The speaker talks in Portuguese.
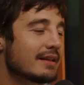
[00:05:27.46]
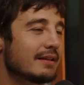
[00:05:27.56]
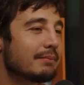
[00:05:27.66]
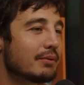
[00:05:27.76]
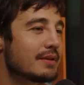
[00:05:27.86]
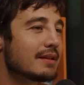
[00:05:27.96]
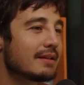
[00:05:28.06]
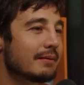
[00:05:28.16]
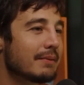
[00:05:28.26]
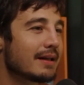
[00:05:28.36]
é depois da
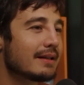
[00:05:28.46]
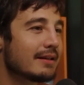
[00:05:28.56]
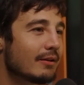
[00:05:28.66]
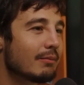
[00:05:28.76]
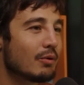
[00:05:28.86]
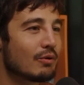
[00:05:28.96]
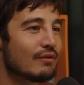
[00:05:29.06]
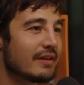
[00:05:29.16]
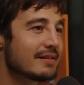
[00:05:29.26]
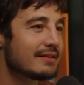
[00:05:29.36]
trepada ter uma boa
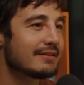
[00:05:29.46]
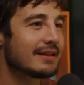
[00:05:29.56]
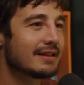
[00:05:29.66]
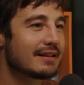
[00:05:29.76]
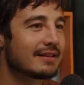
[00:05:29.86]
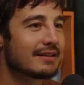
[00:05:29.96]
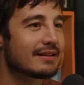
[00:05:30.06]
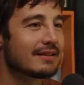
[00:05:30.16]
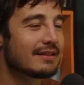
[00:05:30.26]
conversa, não é? Nossa.